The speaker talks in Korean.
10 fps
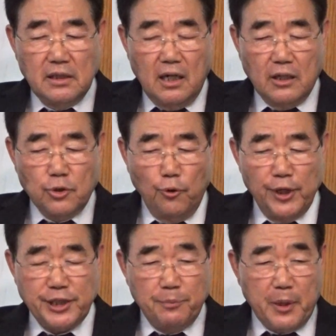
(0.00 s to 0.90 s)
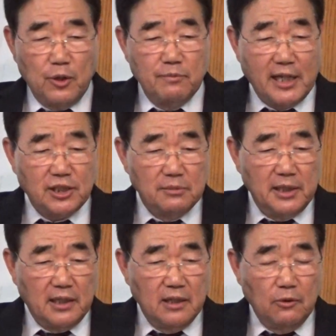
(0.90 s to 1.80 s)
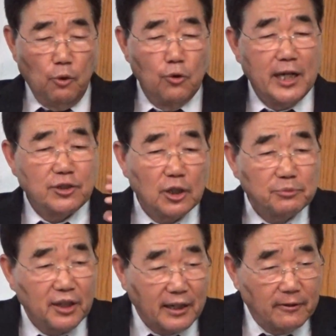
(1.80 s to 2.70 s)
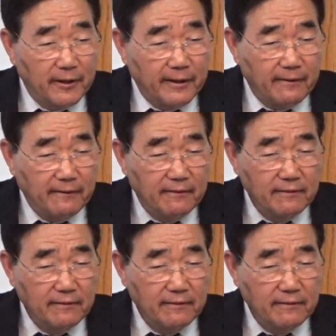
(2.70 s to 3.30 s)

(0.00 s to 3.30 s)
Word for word: 아, 교회에서 배운 말씀이 혼란스럽더라는 거예요.